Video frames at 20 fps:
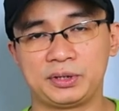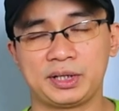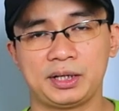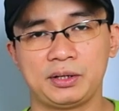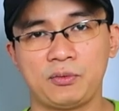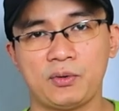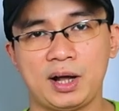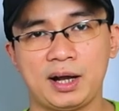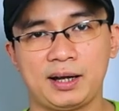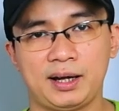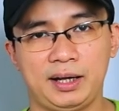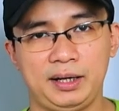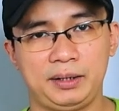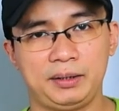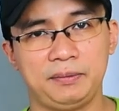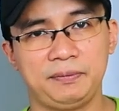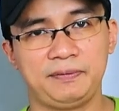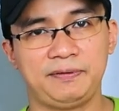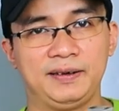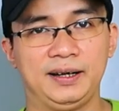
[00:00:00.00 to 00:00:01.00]
của chăn hoa
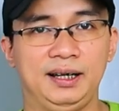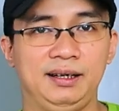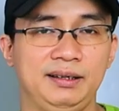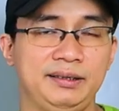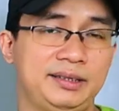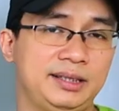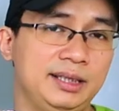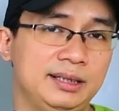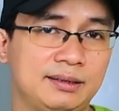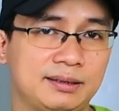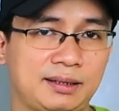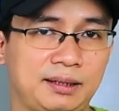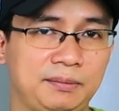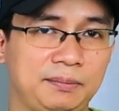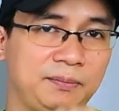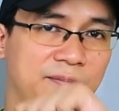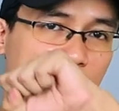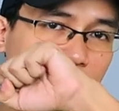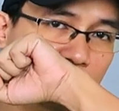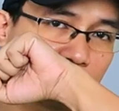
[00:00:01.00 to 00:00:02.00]
này không phải là xịt
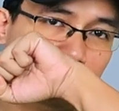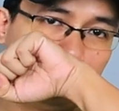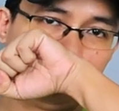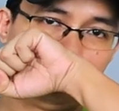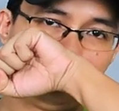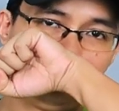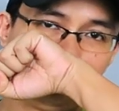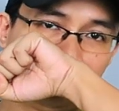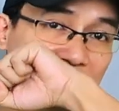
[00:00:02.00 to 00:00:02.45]
xong và